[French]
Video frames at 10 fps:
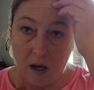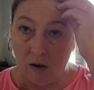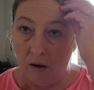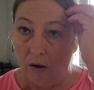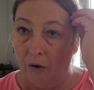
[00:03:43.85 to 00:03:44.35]

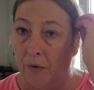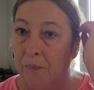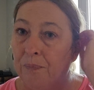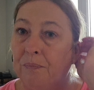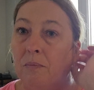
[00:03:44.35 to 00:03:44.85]

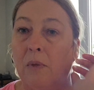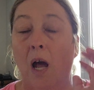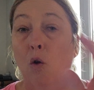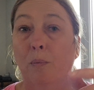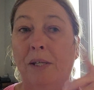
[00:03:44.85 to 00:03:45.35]
euh,
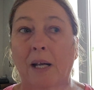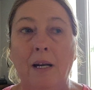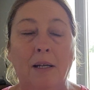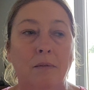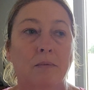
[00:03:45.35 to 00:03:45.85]
à
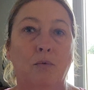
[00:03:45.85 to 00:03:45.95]
l'hôpital hein.